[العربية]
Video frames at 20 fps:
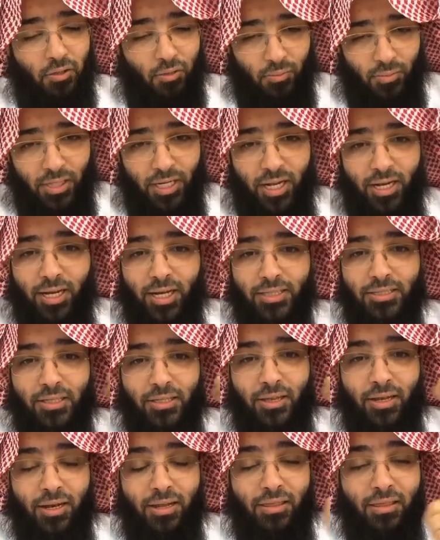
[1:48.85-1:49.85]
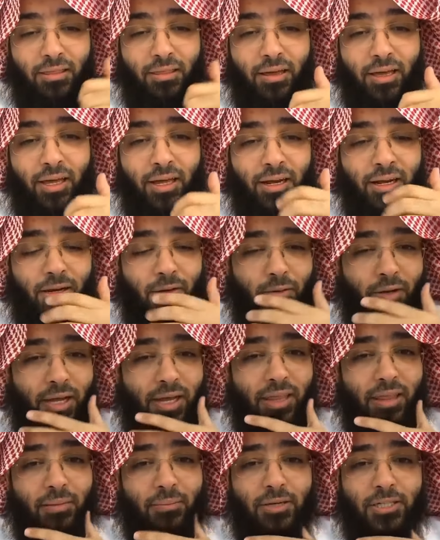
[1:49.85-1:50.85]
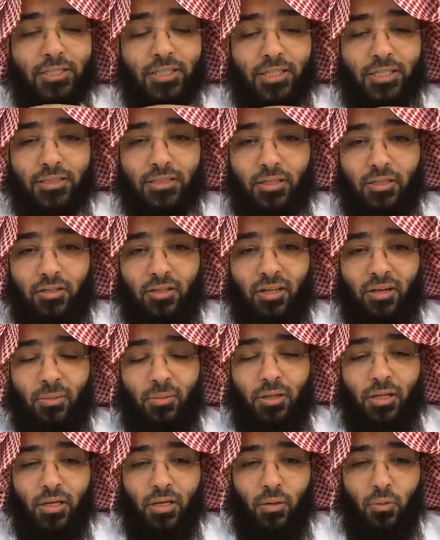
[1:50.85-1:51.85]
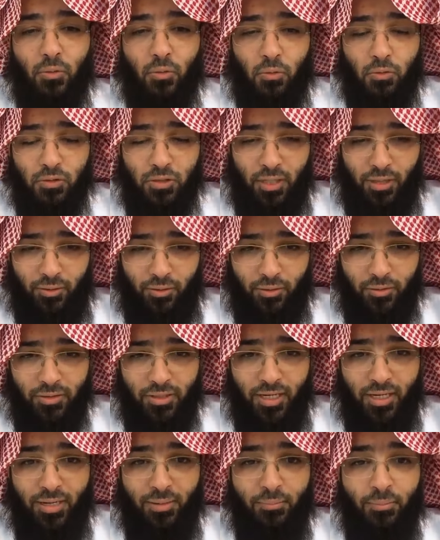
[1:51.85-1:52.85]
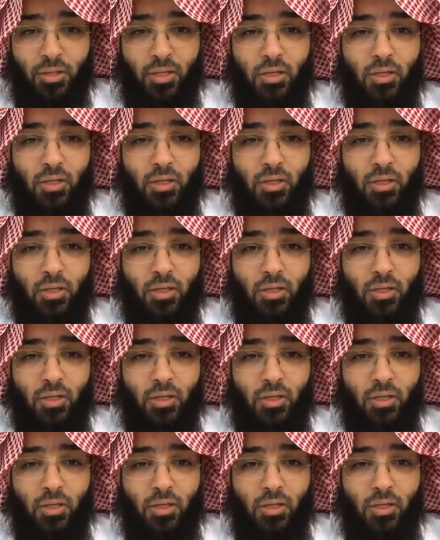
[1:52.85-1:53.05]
ومنها الحديث الذي ذكرنا وكذا ما جاء عند الترمذي قوله صلى الله عليه وسلم